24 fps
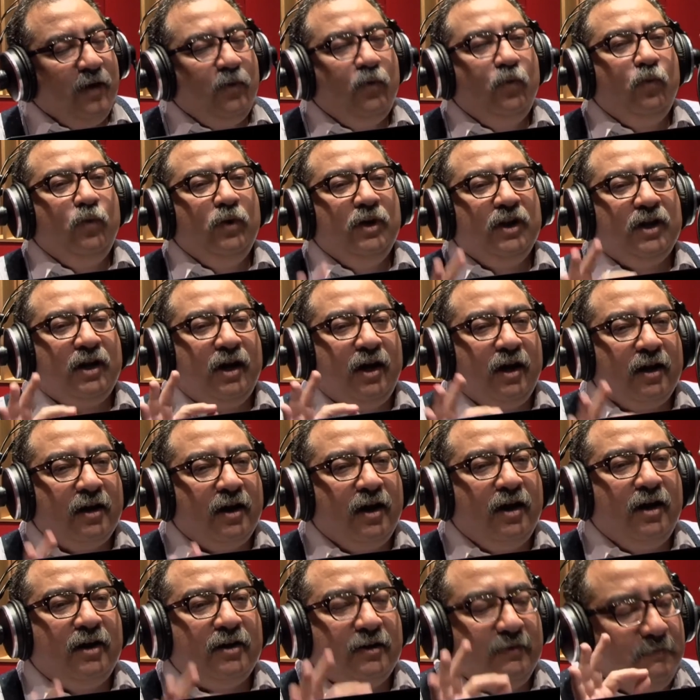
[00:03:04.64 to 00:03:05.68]
باول
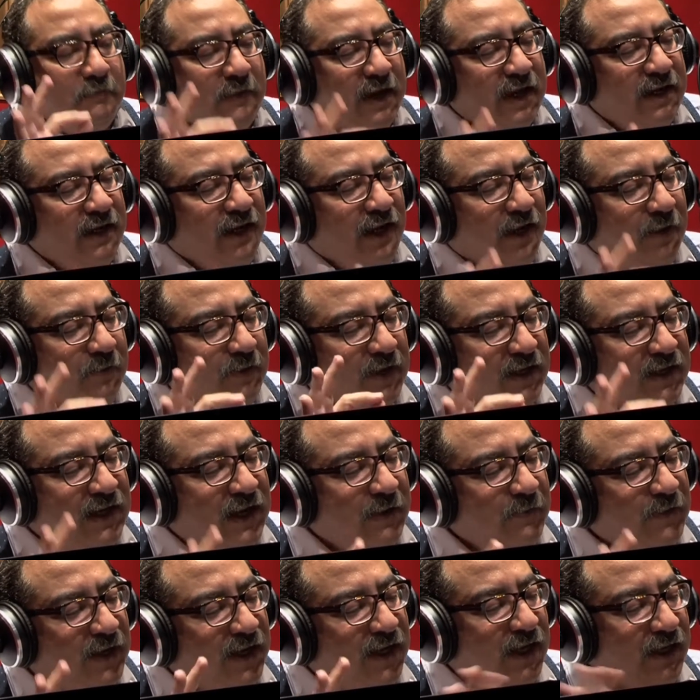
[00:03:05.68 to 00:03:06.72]
قرار منع
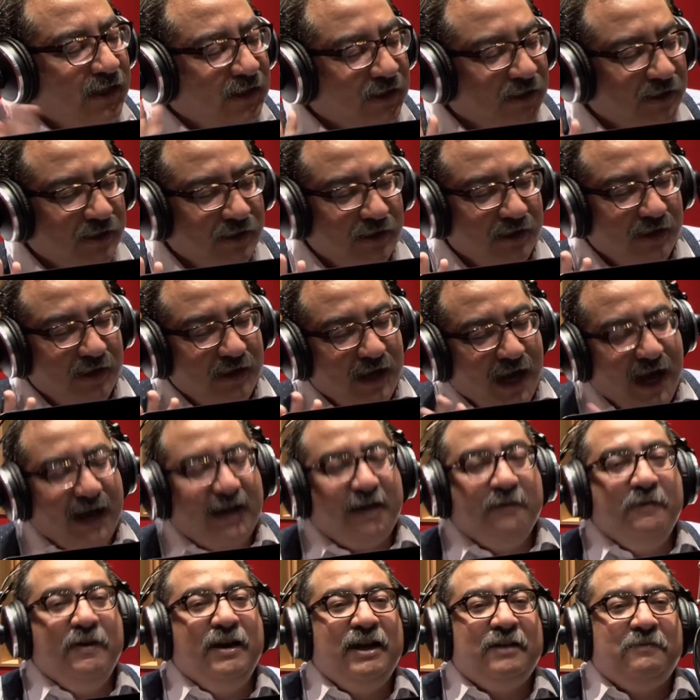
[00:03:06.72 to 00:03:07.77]
برنامج لي
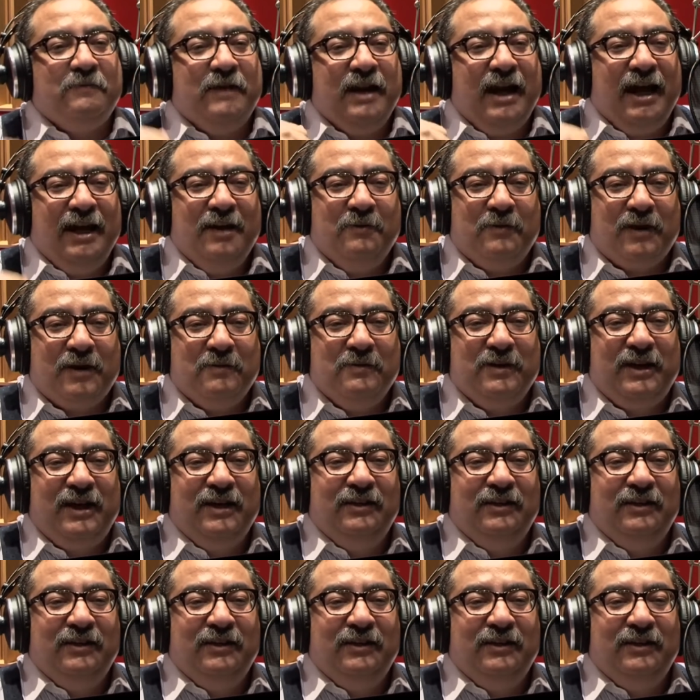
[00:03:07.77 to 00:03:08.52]
انا اتمنع لي برامج